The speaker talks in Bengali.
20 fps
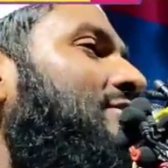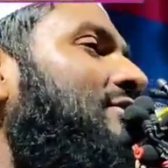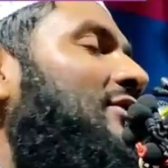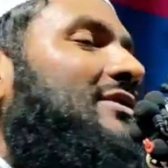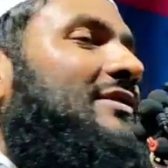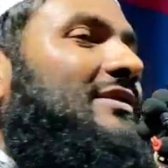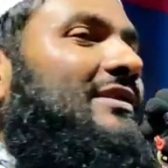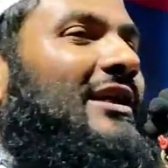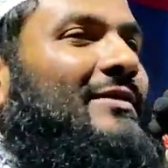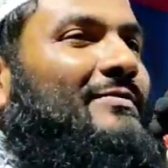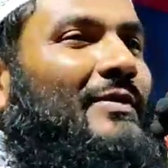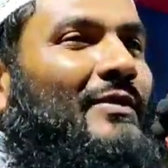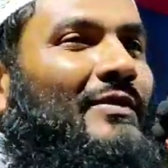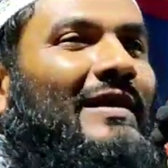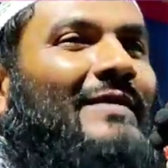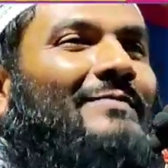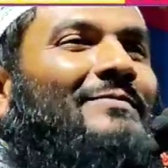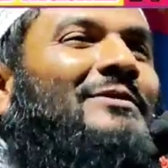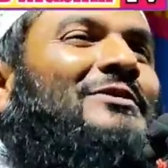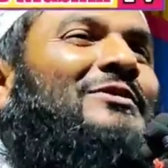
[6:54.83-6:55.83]
আর চস্তা
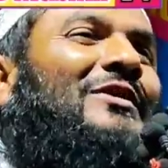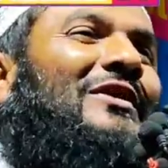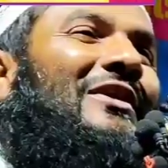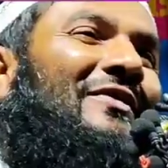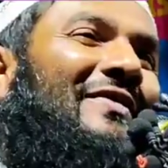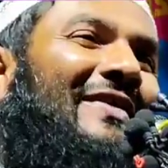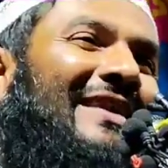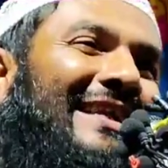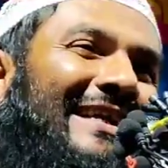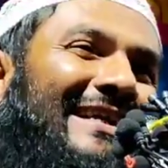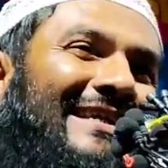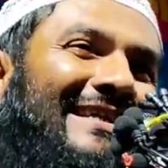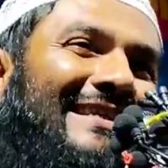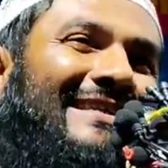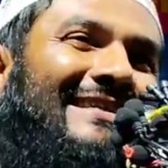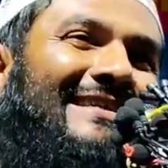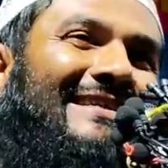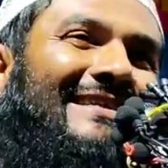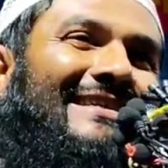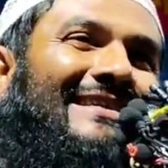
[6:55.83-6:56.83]
ফুল আপনি চলে গেলেন
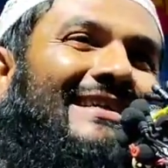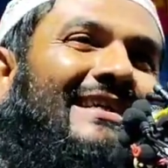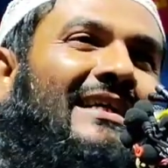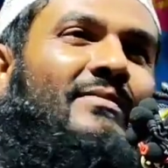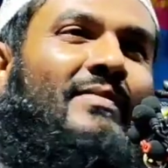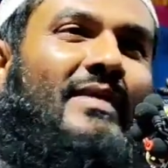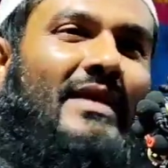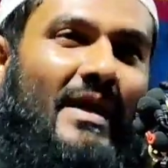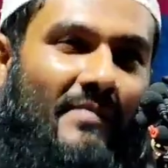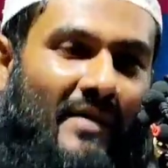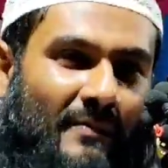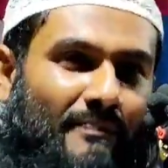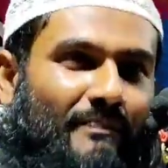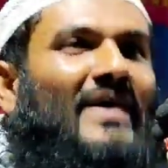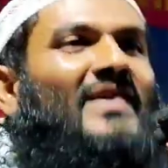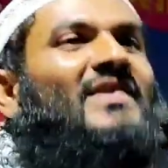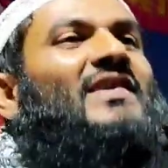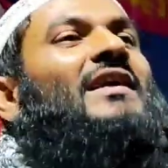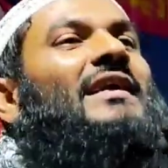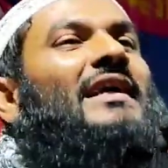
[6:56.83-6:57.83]
মানে
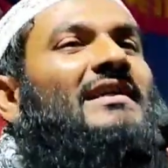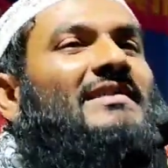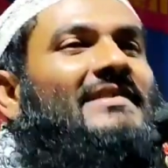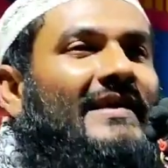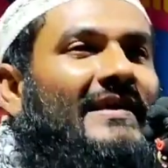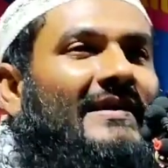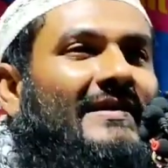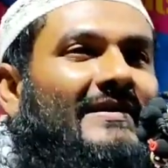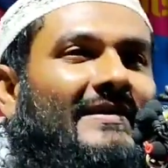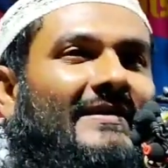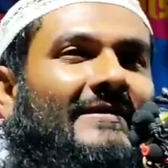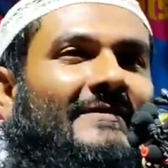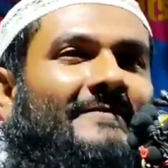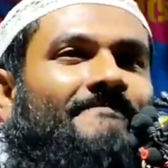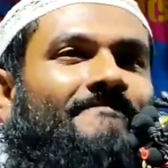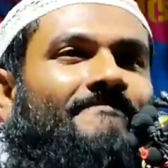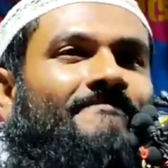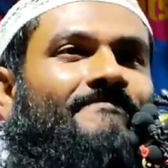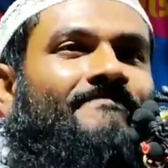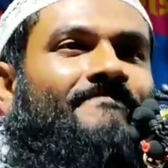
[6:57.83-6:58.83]
আমার পাশেই আছে আর কি
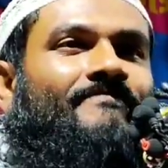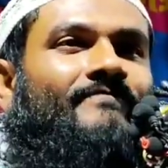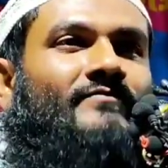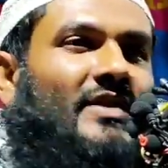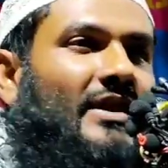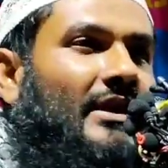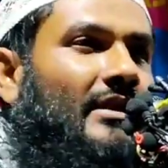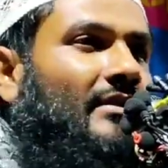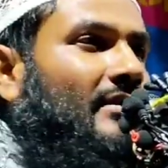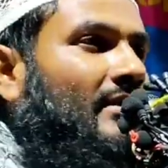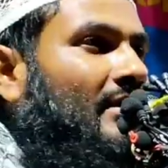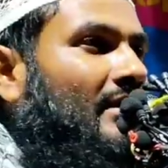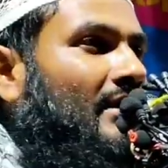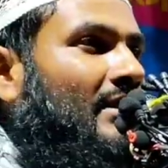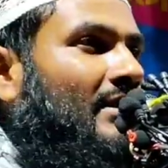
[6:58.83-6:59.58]
যে